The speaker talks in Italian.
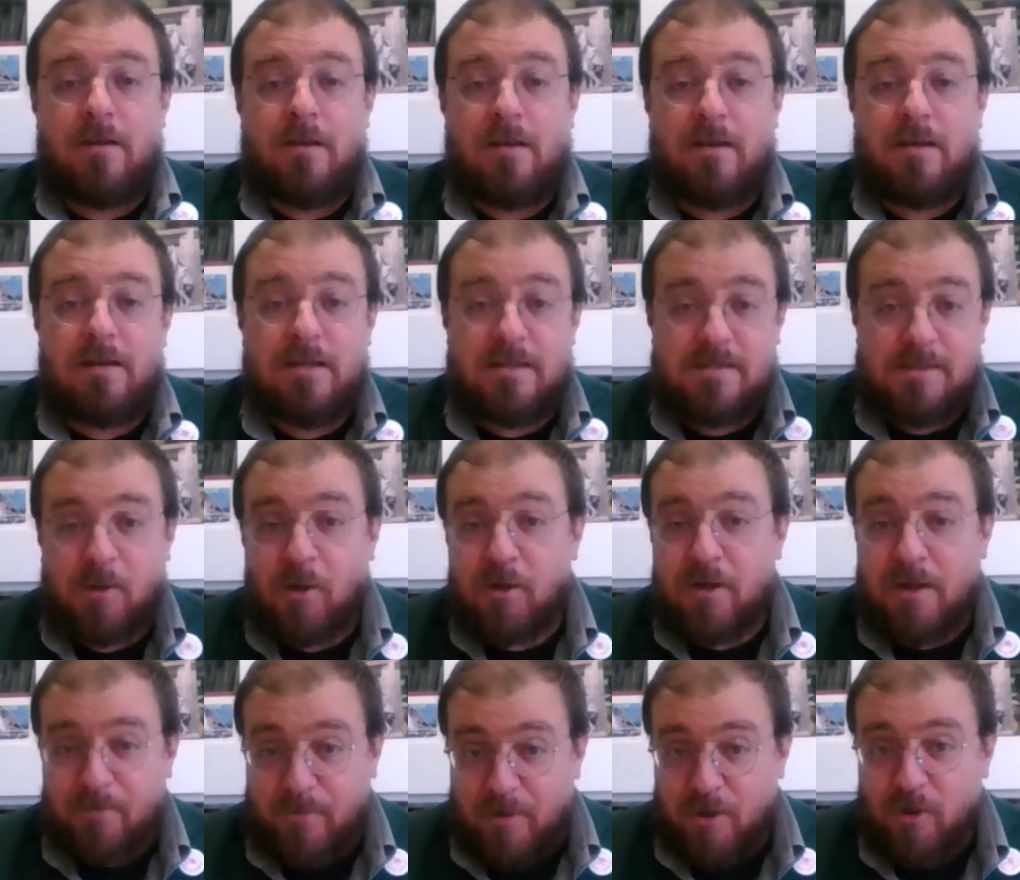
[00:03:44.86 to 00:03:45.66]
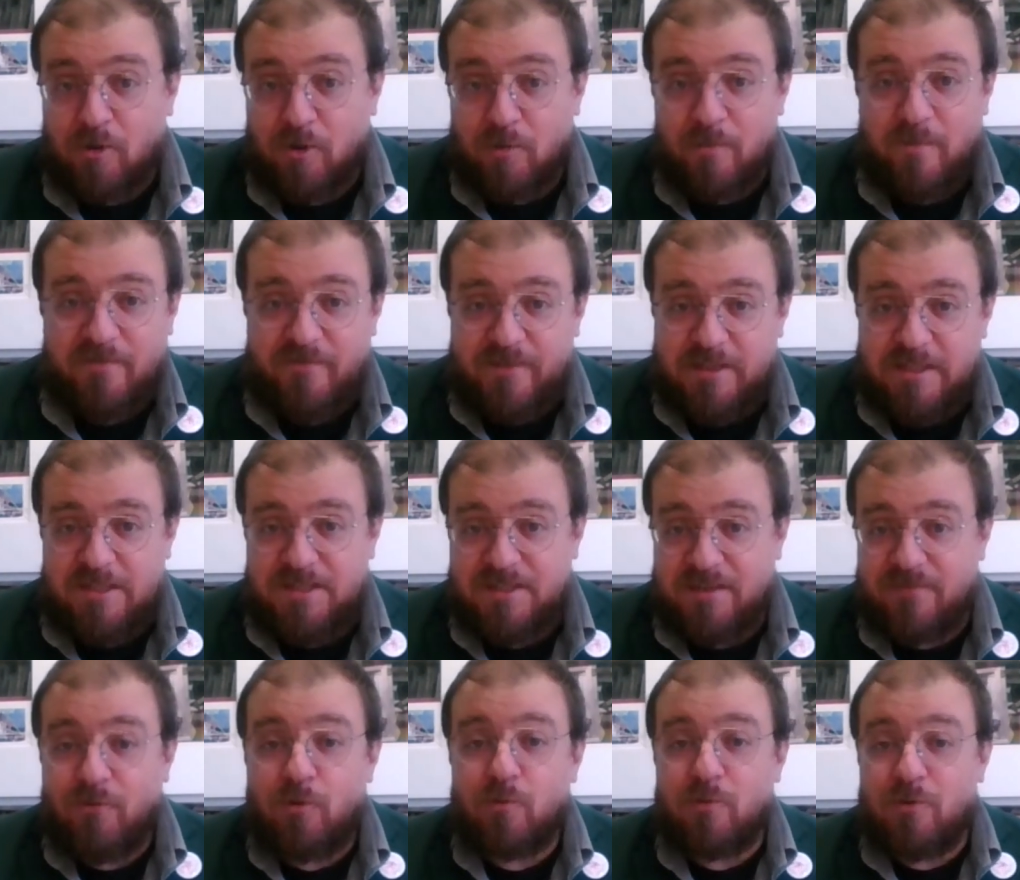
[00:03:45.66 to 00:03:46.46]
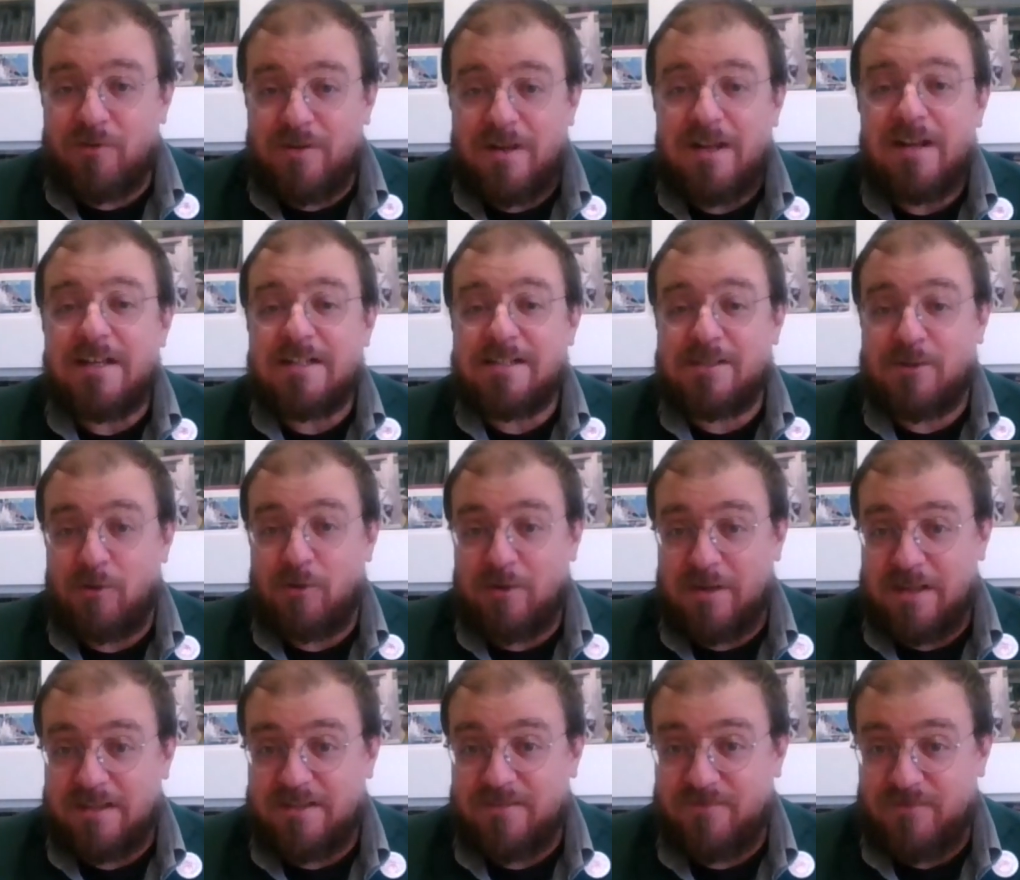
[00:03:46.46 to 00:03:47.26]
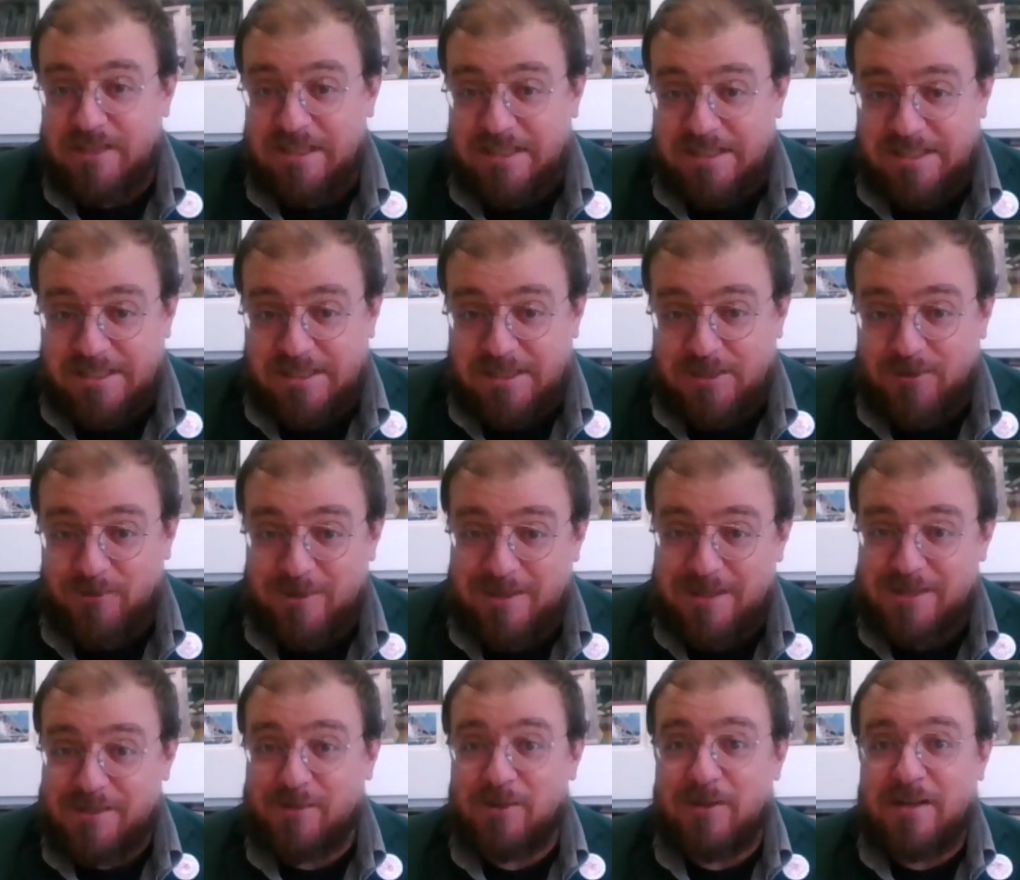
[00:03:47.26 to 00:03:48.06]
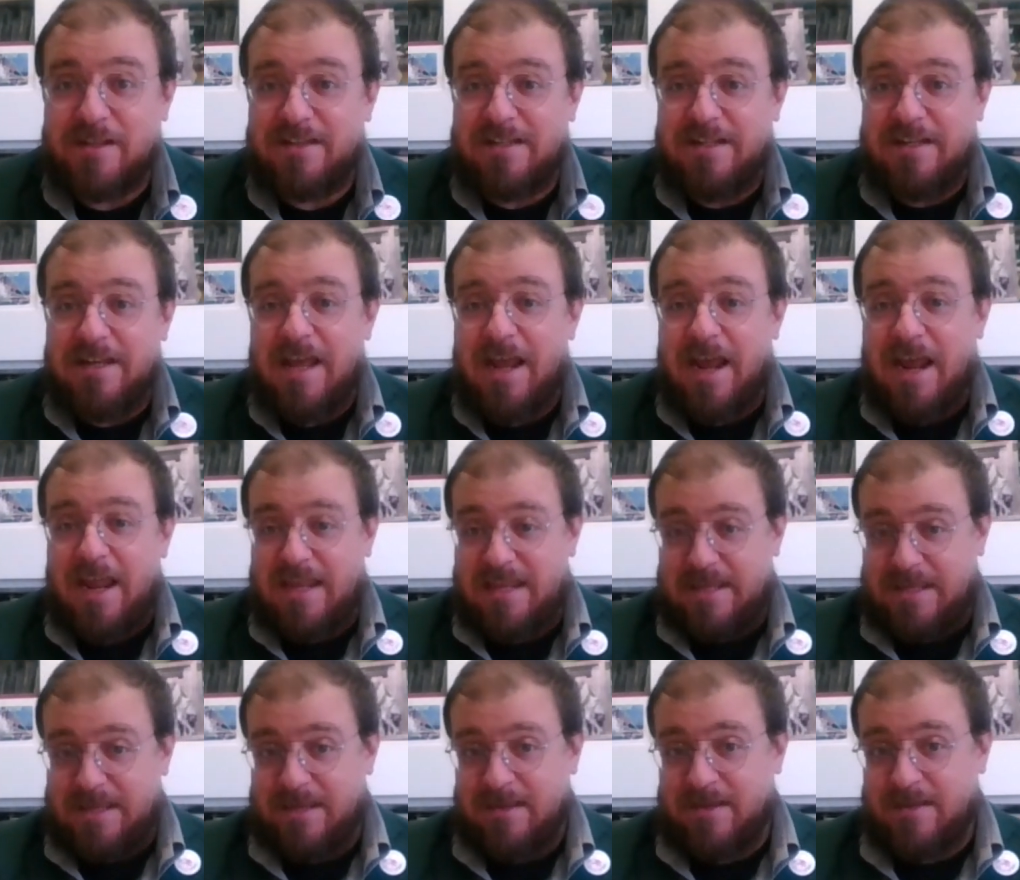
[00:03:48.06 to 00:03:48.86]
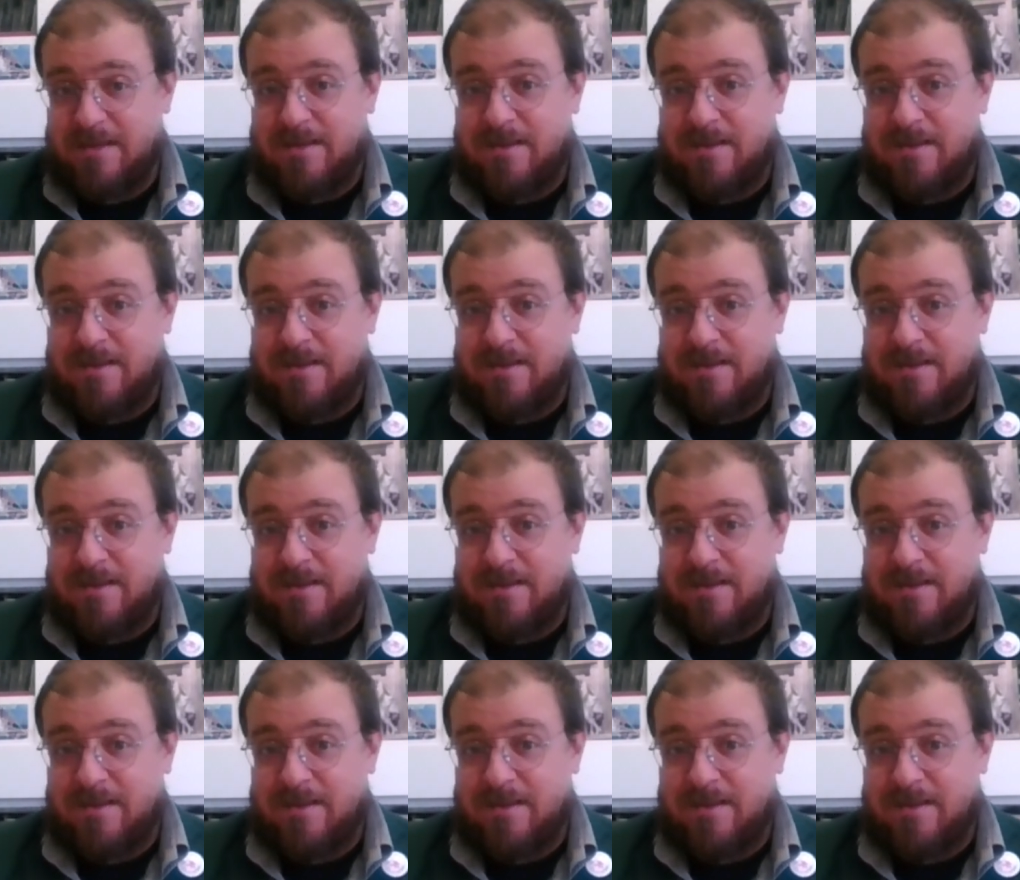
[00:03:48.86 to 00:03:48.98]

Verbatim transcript: La storia però, come vi dicevo, non è la storia di Virgilio, è la storia di lei.